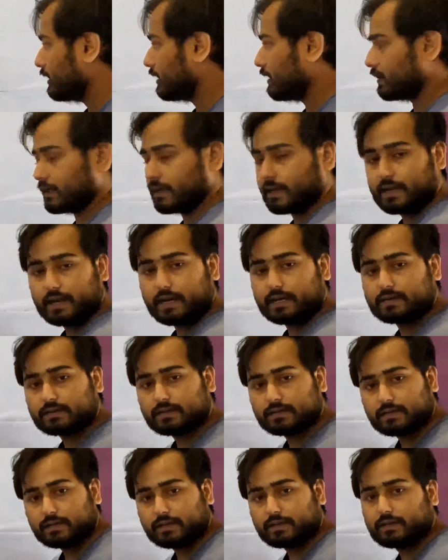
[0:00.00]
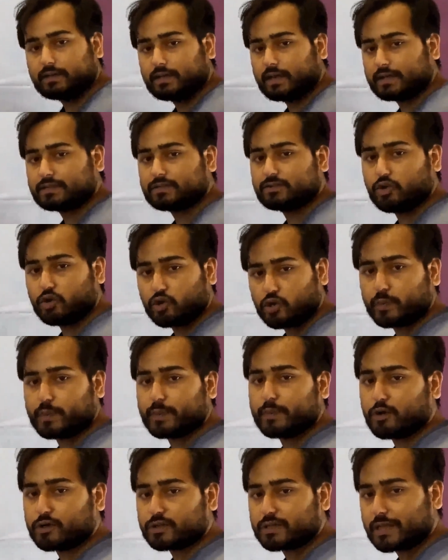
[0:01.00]
ये गेट यस
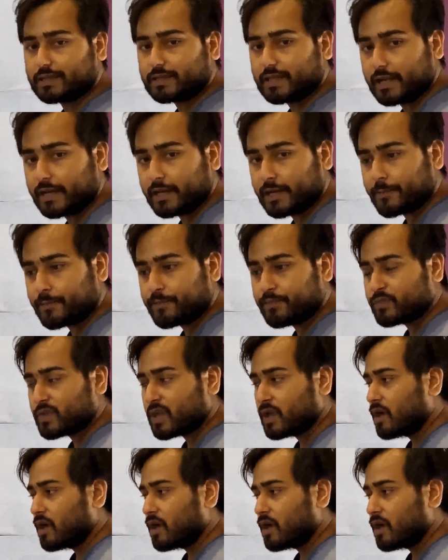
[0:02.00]
दोनों में बहुत आता है